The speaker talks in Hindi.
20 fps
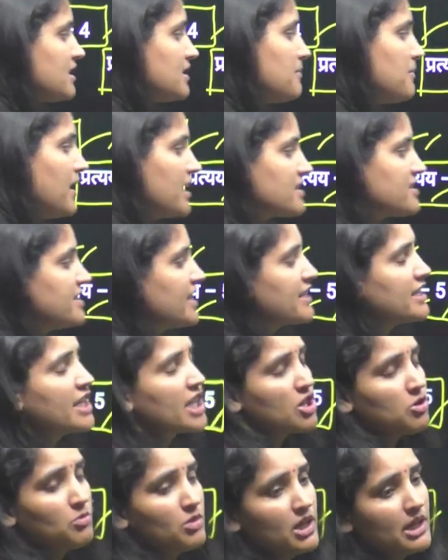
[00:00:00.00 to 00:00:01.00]
मार्क्स देखने
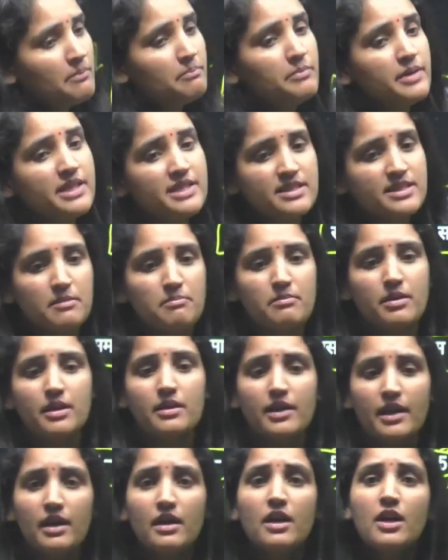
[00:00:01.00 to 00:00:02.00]
को मिले बीस नंबर
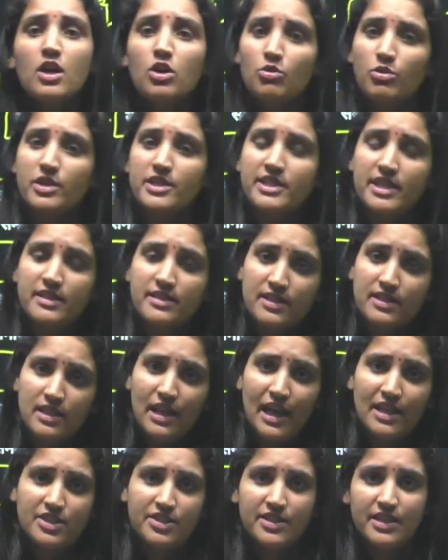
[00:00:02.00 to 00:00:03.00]
का क्वेश्चन
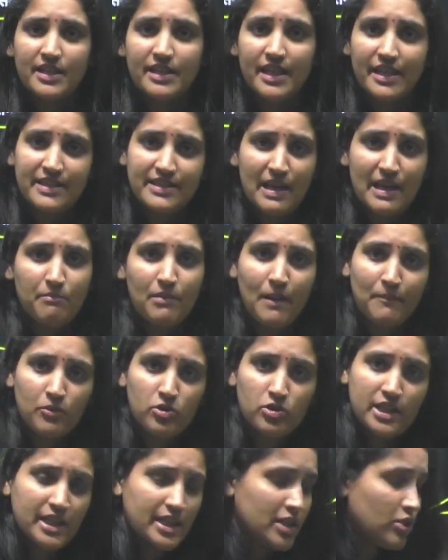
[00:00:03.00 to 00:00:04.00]
लास्ट ईयर के एग्जाम में आपको
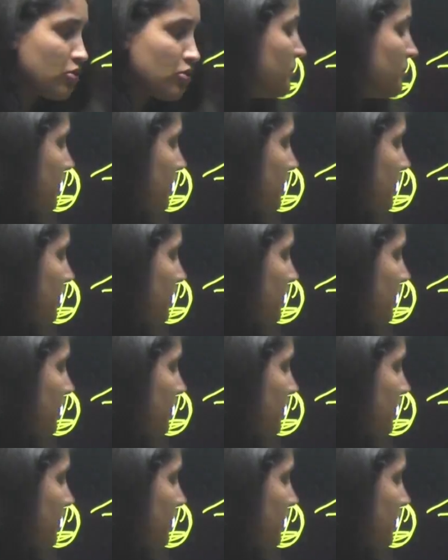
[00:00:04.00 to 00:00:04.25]
देखने को मिले